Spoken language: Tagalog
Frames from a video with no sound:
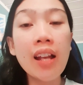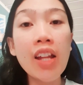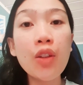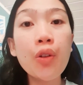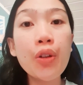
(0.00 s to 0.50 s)

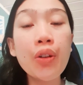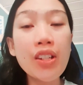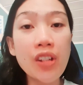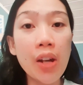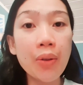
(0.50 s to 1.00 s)
Ito yung
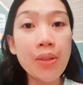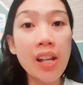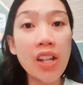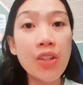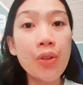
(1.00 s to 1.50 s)
i-share ko sa
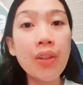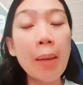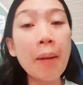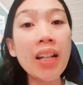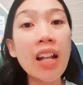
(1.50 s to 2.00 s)
inyo.
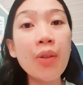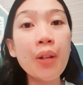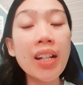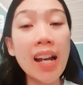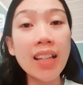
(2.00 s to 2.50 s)
Dapat
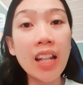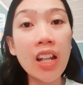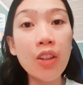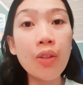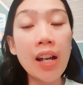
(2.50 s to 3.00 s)
laruhin natin
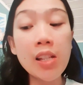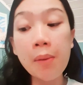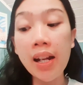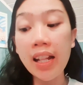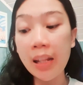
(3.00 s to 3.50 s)
ito guys
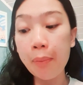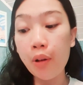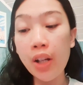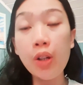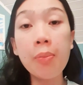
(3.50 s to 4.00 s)
para hindi po
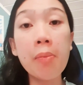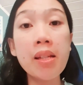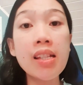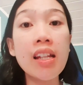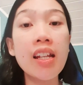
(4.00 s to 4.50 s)
kayo
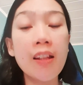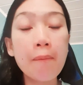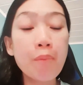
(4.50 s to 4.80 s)
mamislead.